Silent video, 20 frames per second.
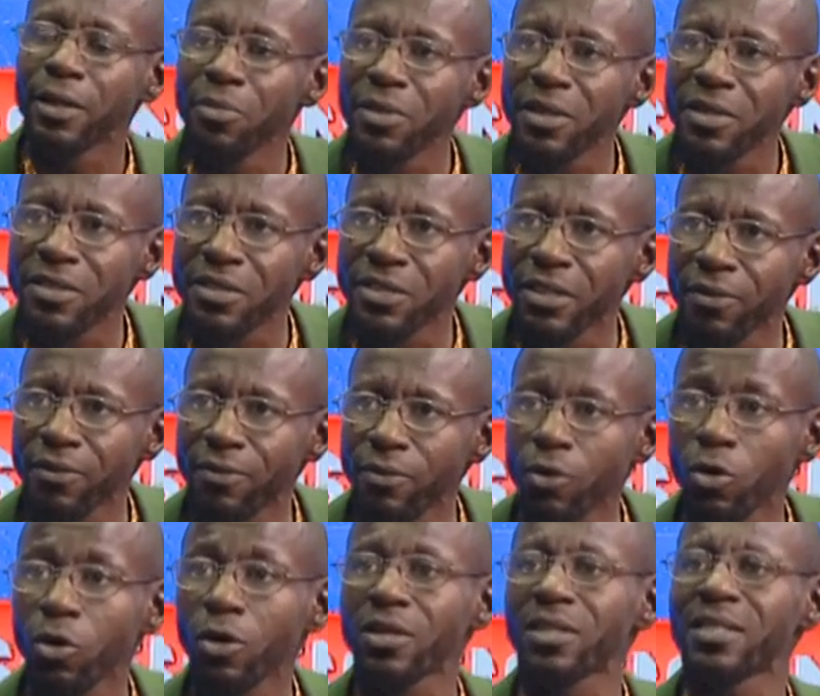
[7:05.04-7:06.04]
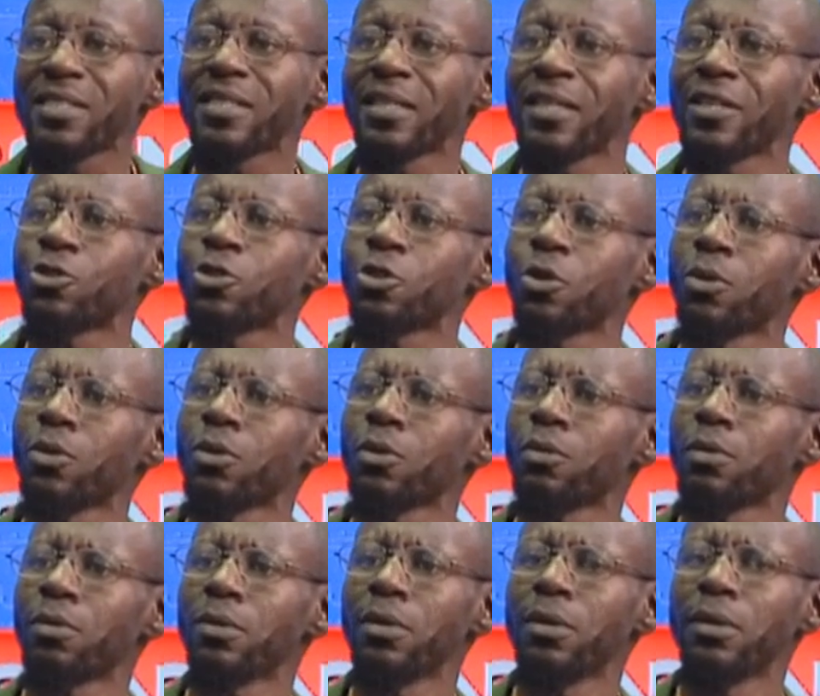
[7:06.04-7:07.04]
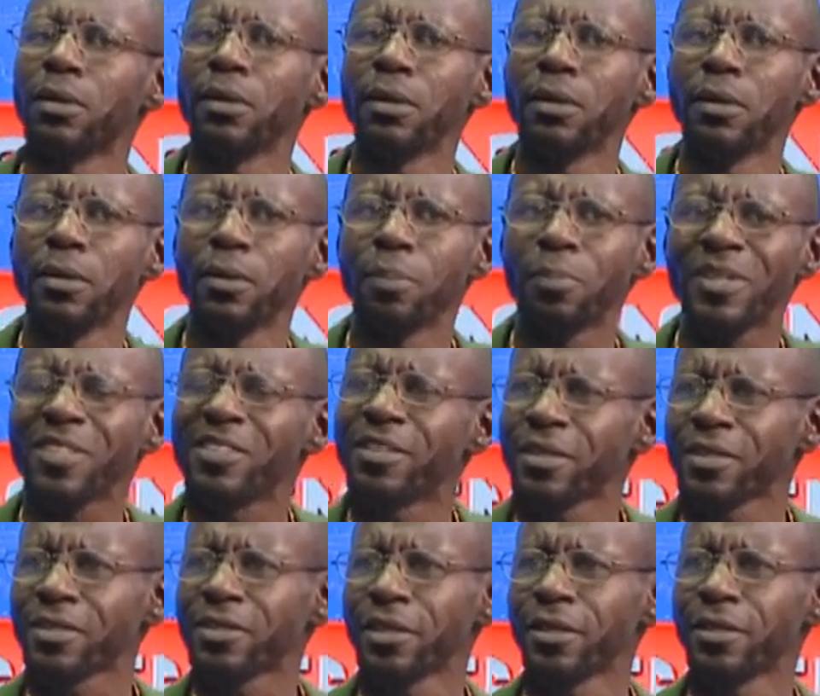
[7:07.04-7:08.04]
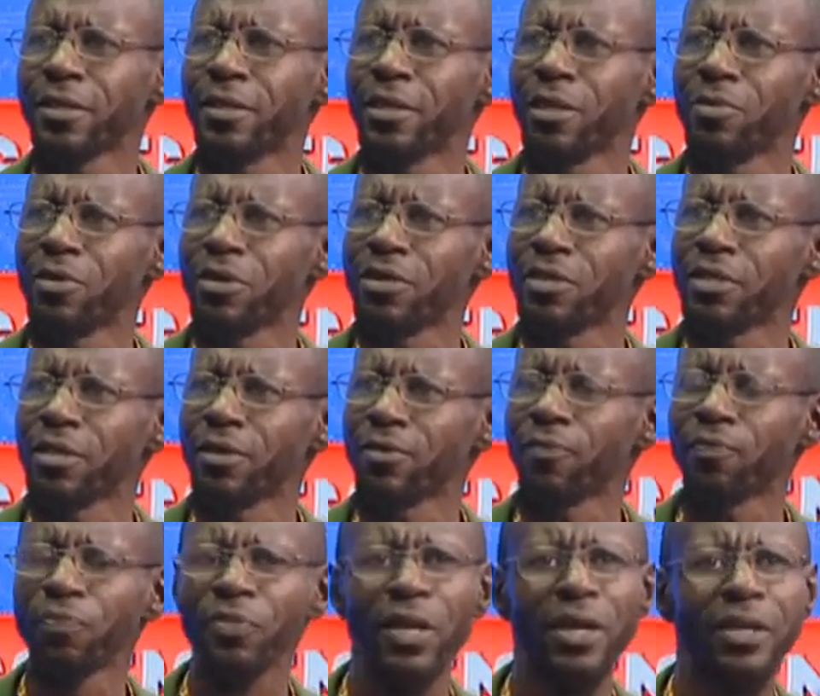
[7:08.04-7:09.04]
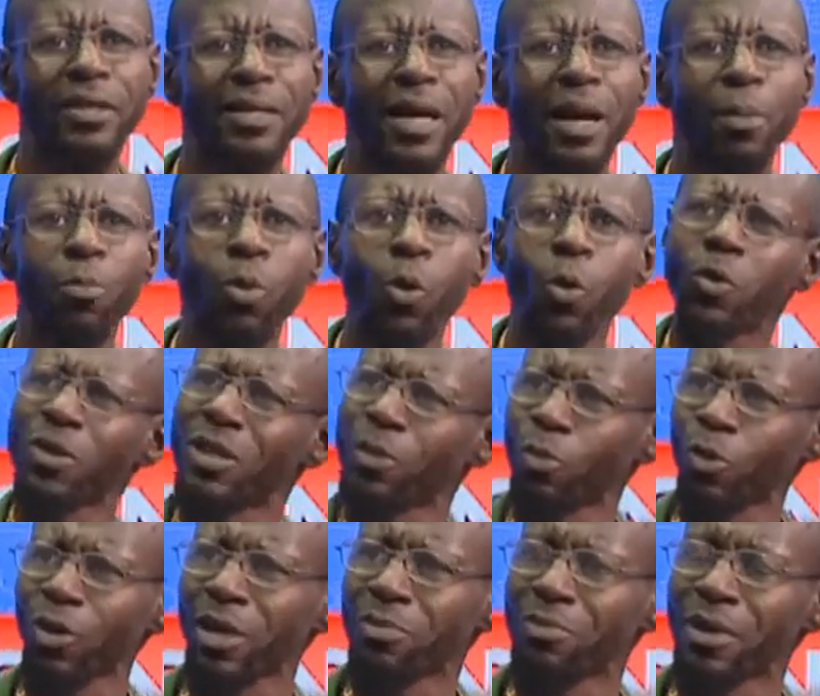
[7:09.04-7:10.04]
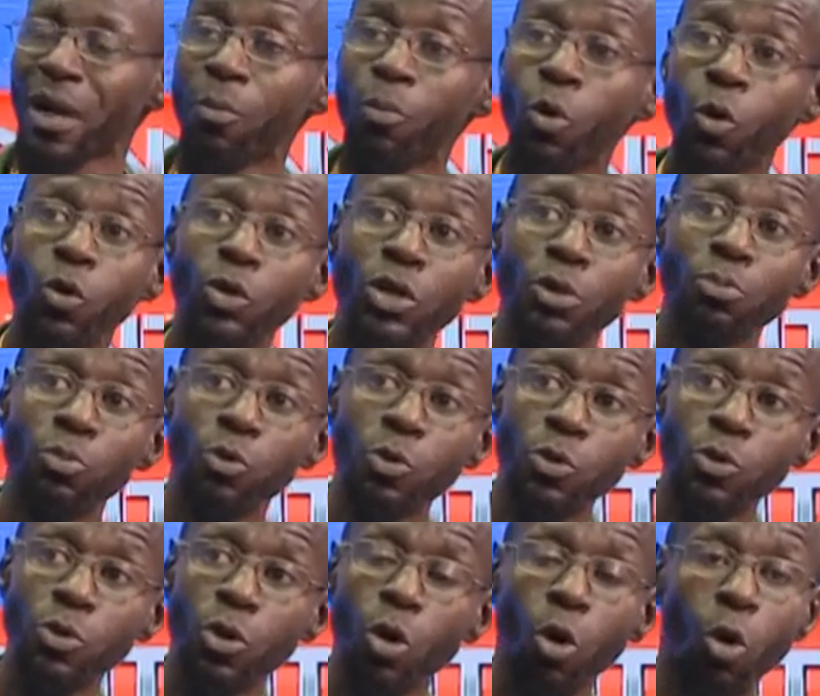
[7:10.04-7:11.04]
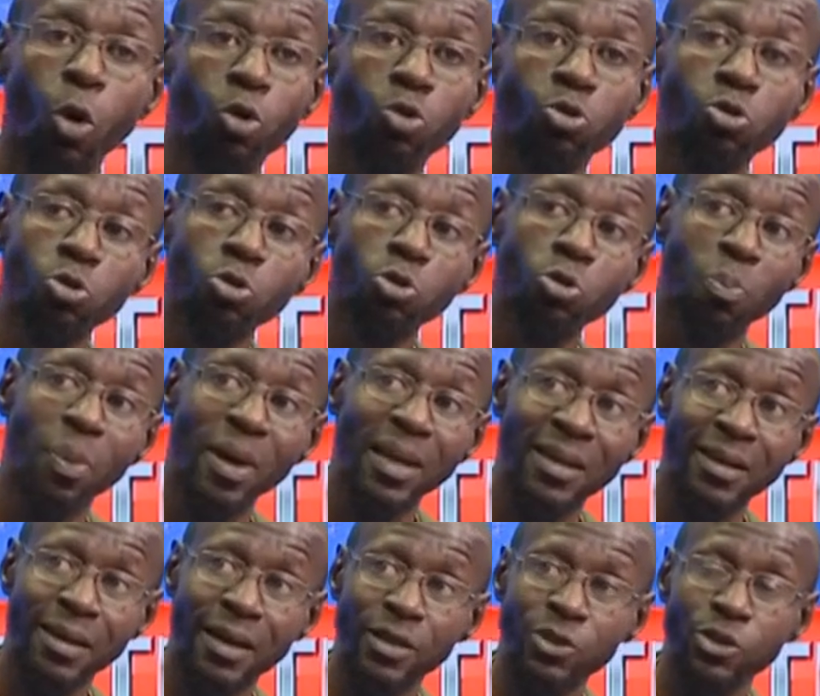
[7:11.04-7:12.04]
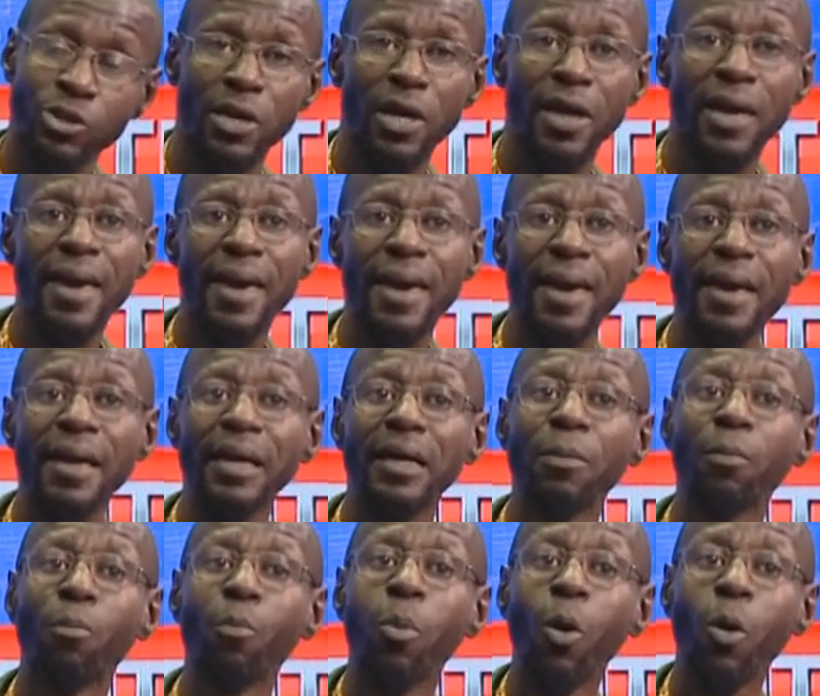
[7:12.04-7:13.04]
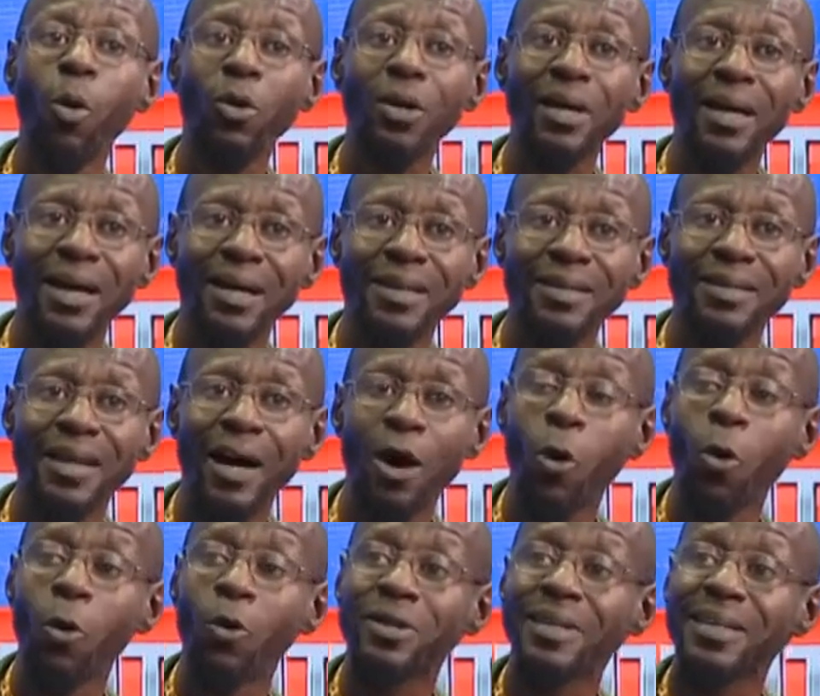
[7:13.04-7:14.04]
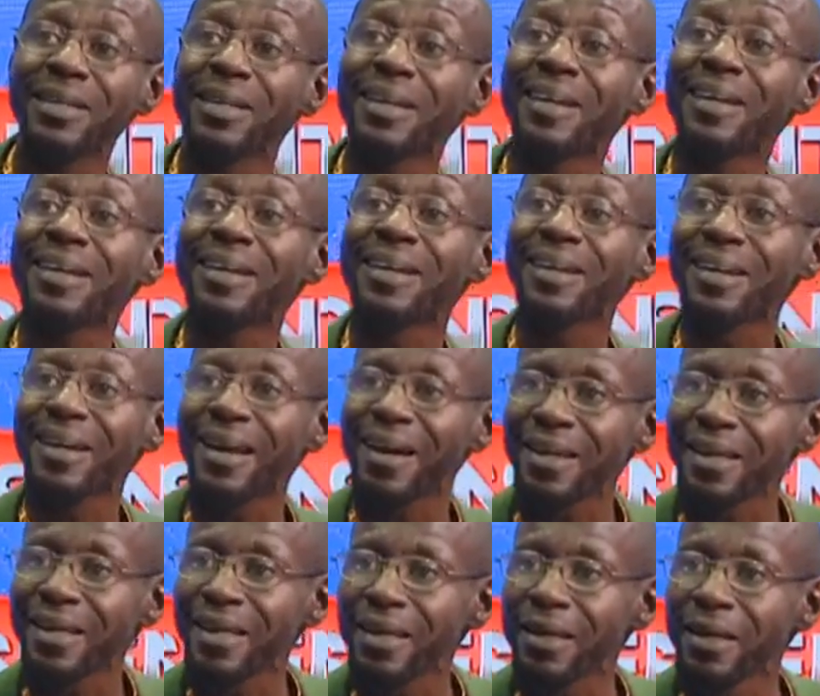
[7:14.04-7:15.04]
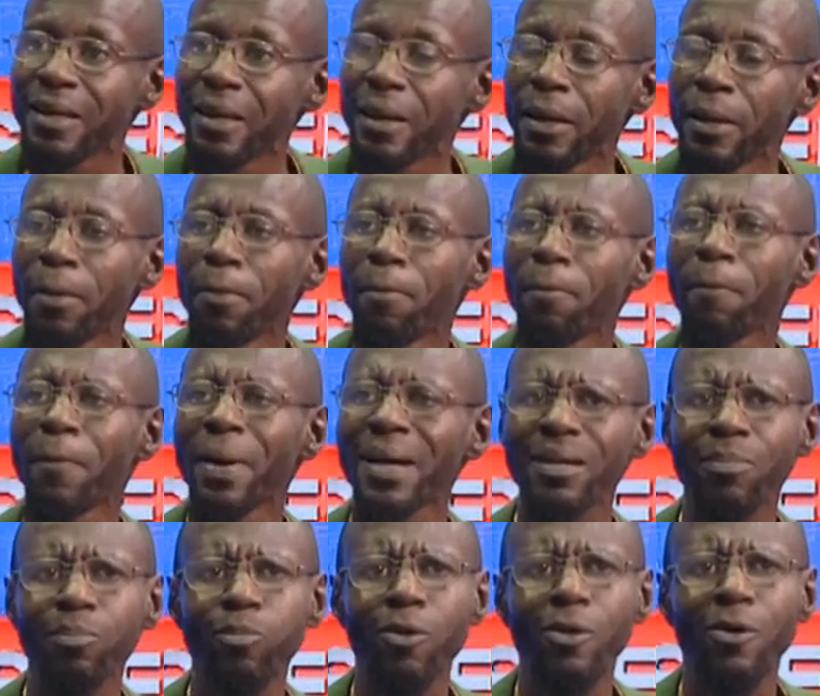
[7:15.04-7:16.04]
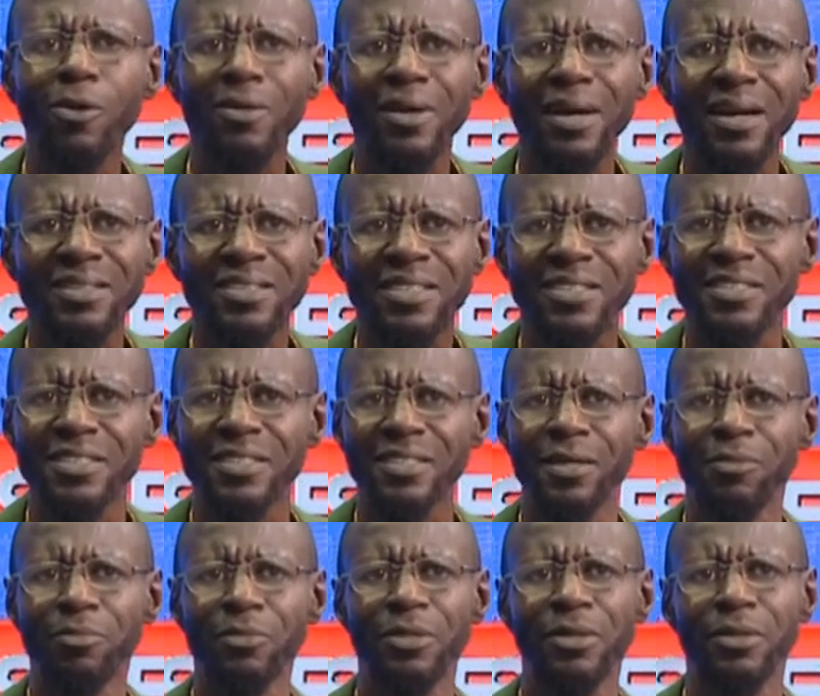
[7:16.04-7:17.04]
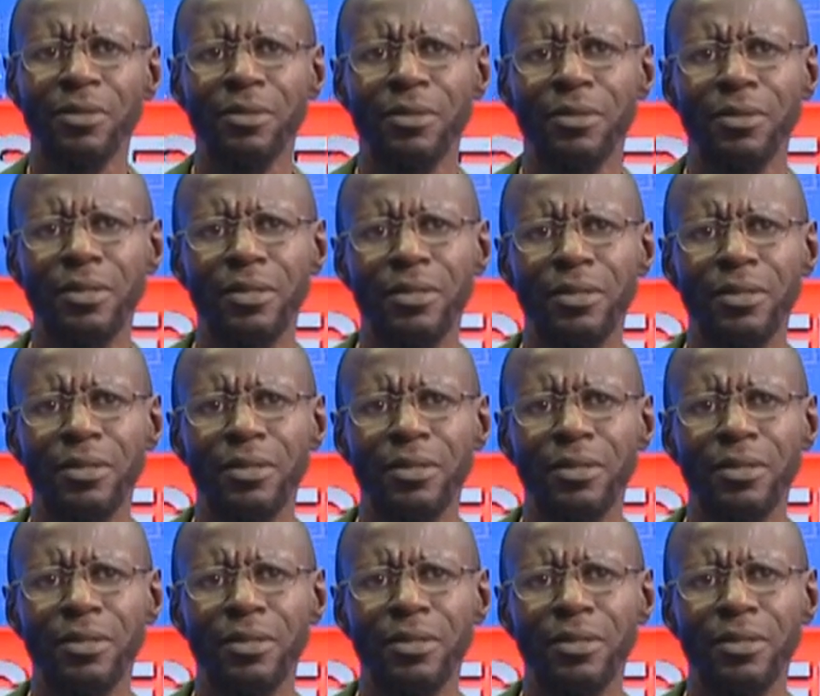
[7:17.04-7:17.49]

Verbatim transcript: en 2019, lors des élections présidentielles de 2019, il y a beaucoup de problèmes, il y a beaucoup de bruit autour du parrainage et beaucoup de candidats ont été recalés par rapport à ce système de,